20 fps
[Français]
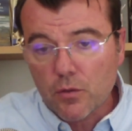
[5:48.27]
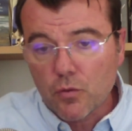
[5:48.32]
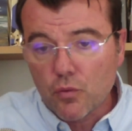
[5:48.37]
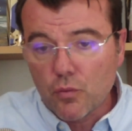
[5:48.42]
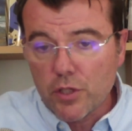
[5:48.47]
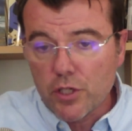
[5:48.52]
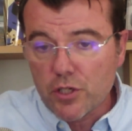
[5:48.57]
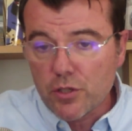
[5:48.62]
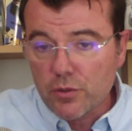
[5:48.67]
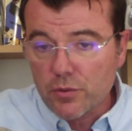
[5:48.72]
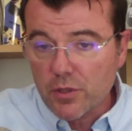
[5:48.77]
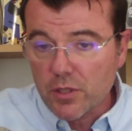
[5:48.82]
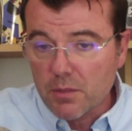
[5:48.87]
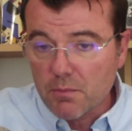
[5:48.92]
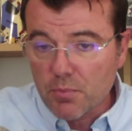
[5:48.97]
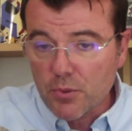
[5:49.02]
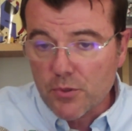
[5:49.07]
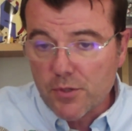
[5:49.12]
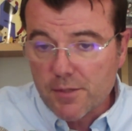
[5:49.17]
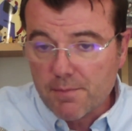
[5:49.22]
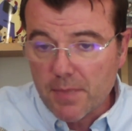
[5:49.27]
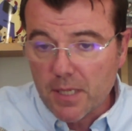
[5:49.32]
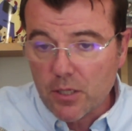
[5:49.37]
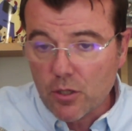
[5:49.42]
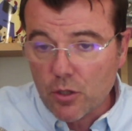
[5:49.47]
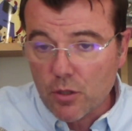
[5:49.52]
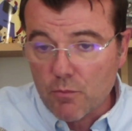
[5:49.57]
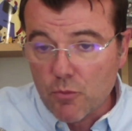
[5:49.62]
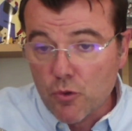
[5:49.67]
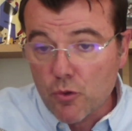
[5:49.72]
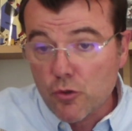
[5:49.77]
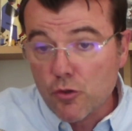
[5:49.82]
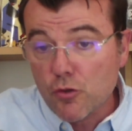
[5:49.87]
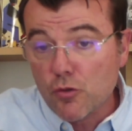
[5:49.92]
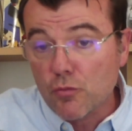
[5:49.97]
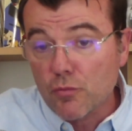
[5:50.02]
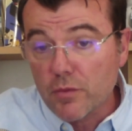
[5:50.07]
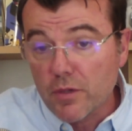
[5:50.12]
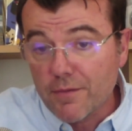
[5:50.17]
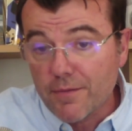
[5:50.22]
tous les gens qui ne pensent pas comme eux
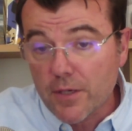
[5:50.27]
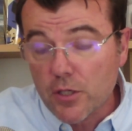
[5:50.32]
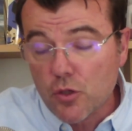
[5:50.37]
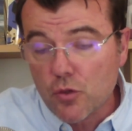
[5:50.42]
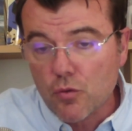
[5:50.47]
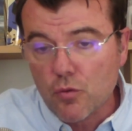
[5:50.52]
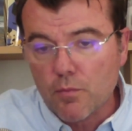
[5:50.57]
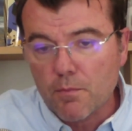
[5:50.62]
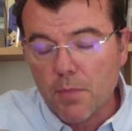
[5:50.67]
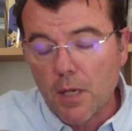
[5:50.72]
sont des fachos.